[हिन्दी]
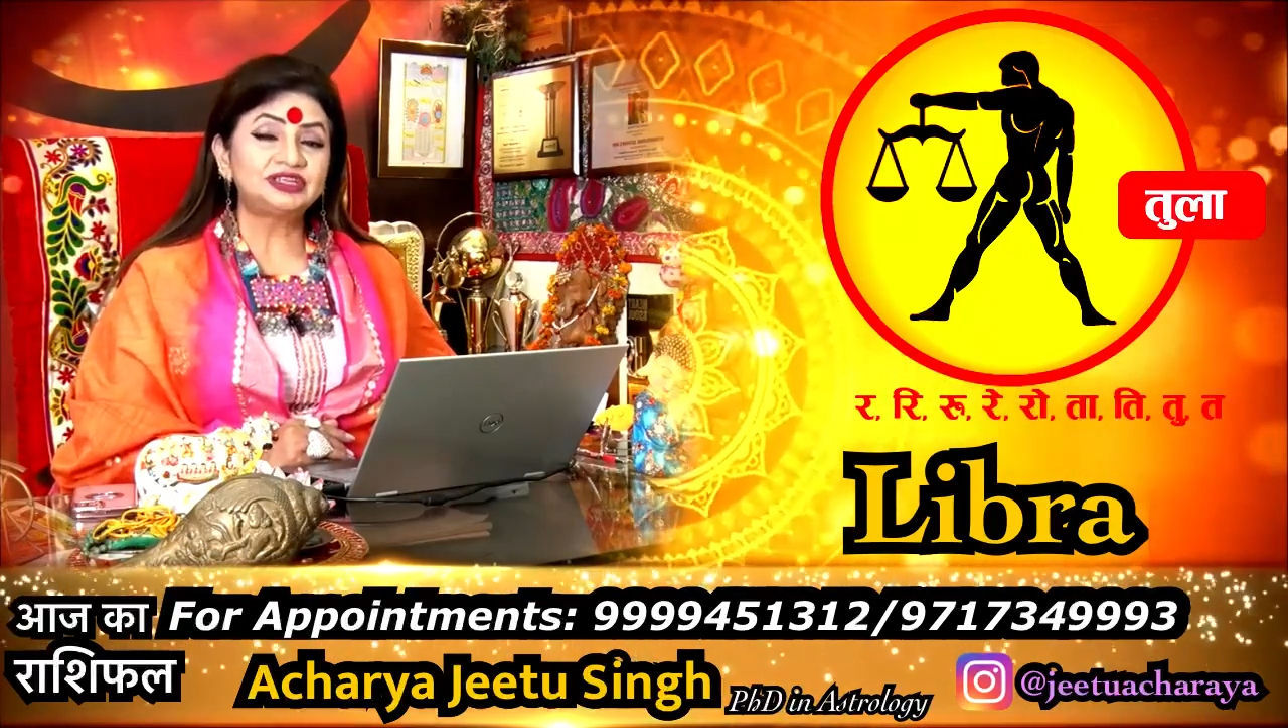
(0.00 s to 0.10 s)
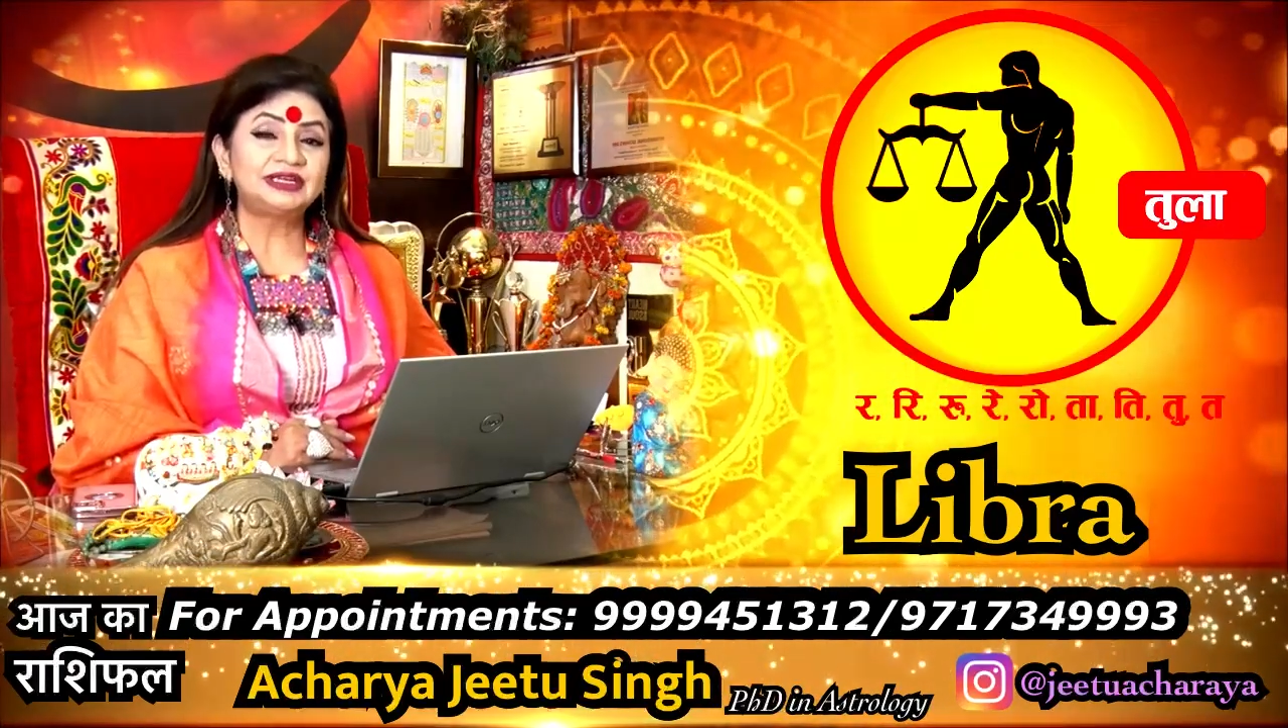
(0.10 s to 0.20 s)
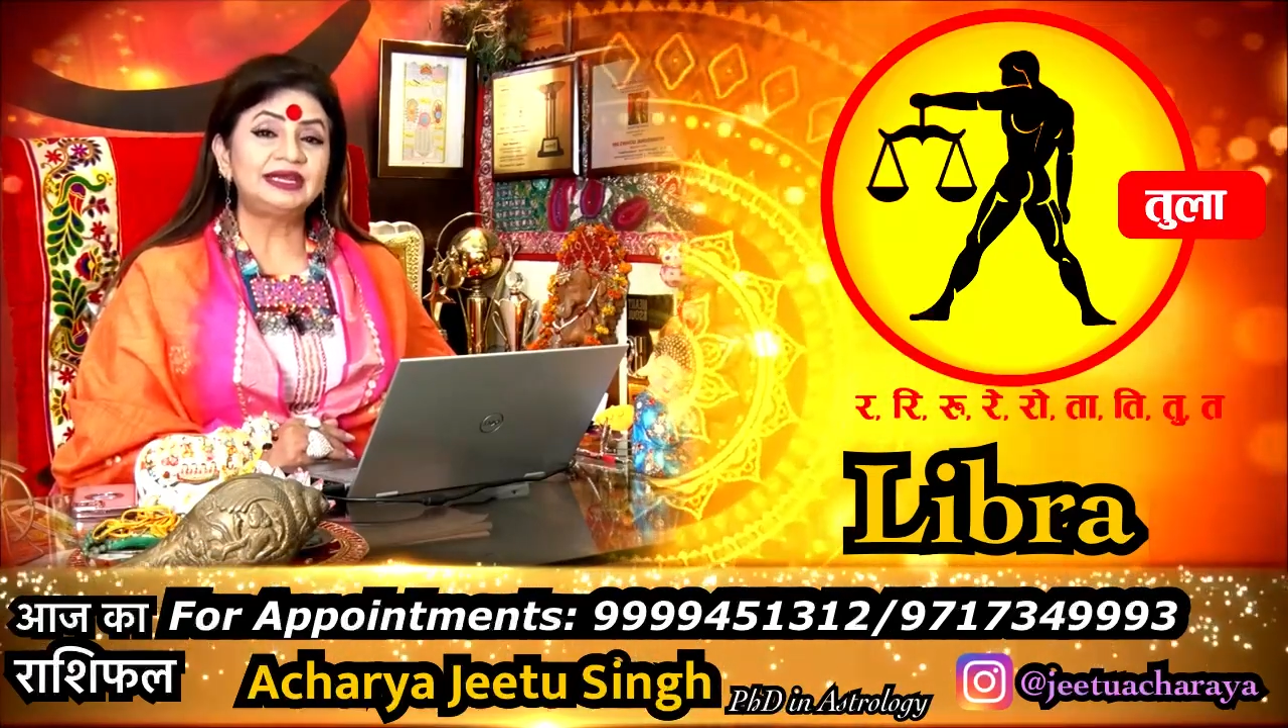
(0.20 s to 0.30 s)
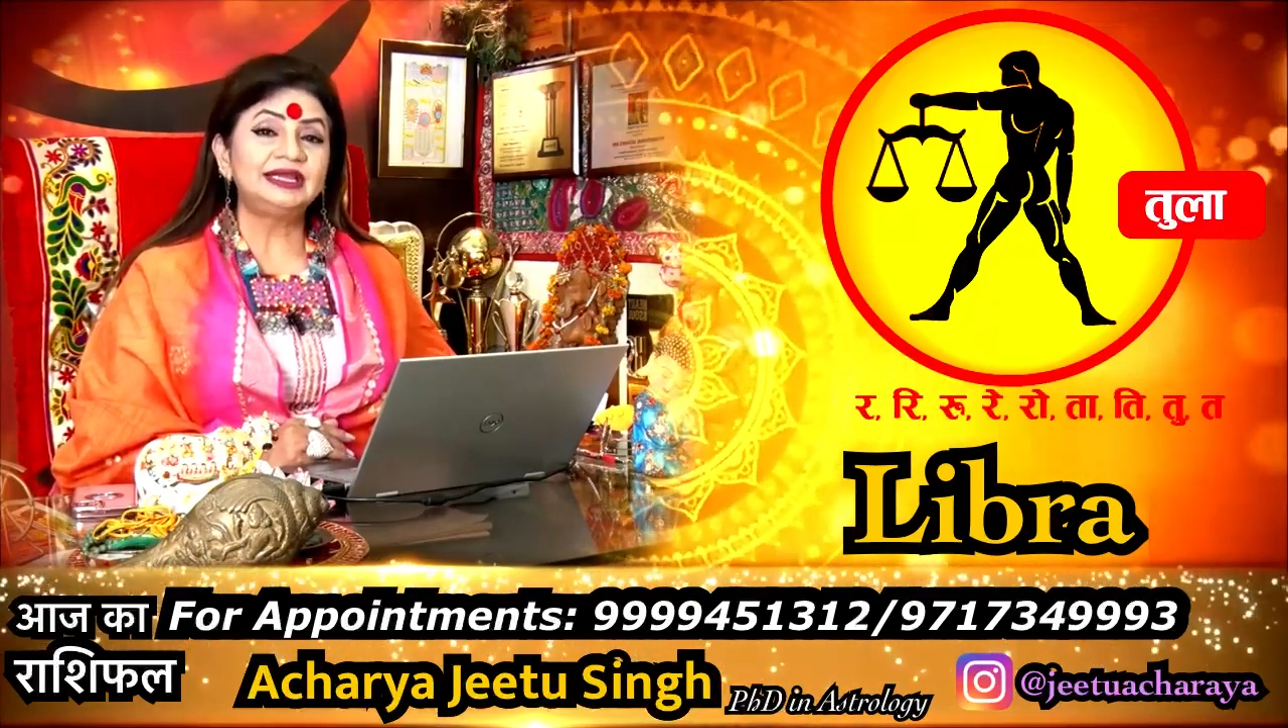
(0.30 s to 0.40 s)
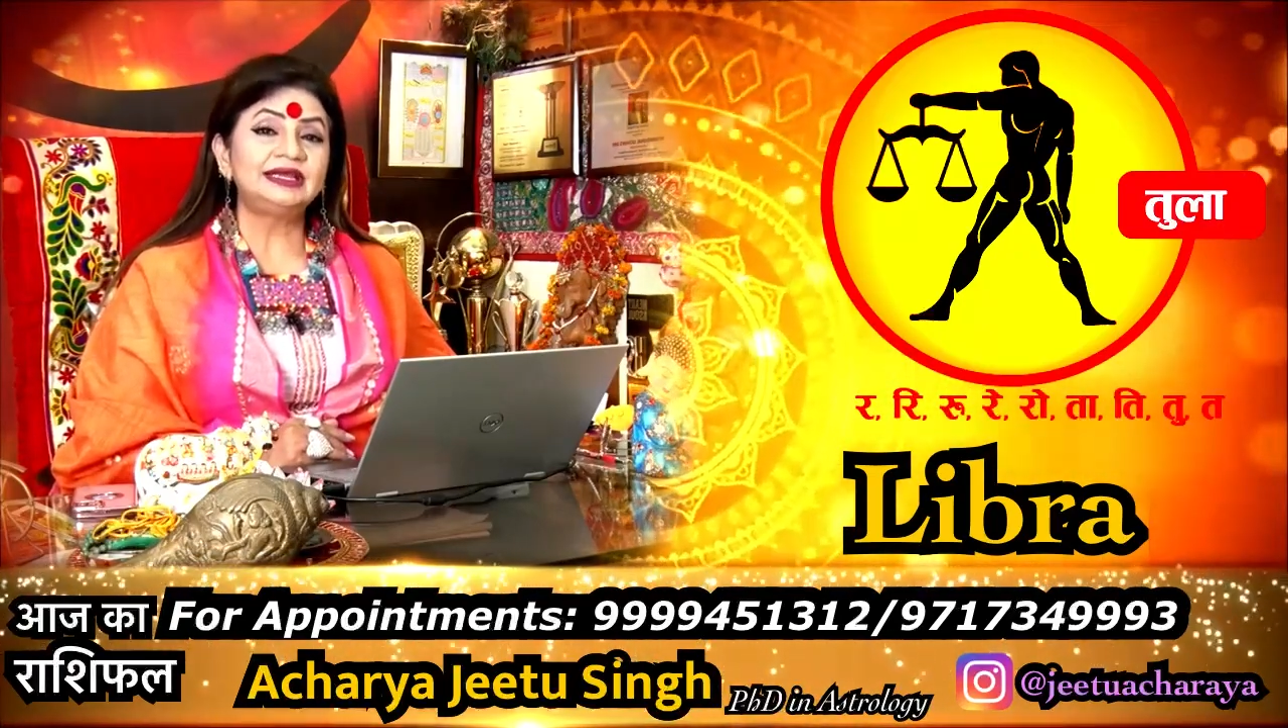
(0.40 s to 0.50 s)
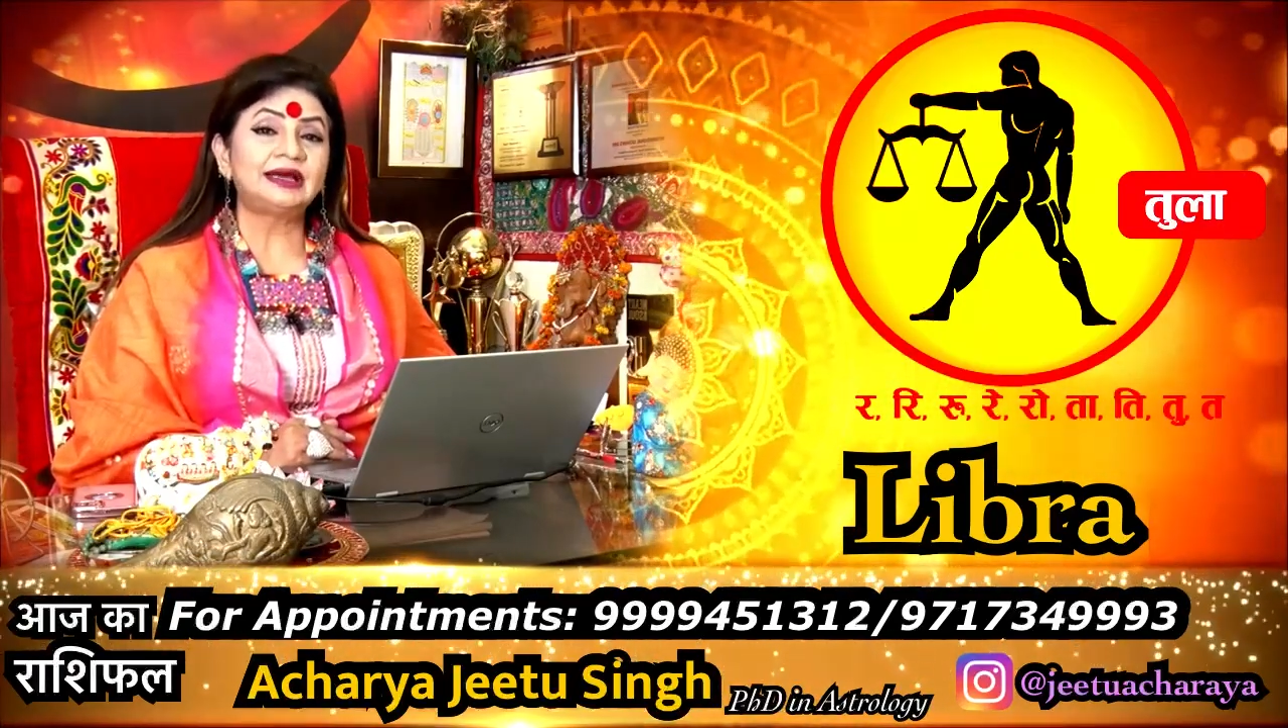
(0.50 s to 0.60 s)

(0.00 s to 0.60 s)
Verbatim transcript: यानी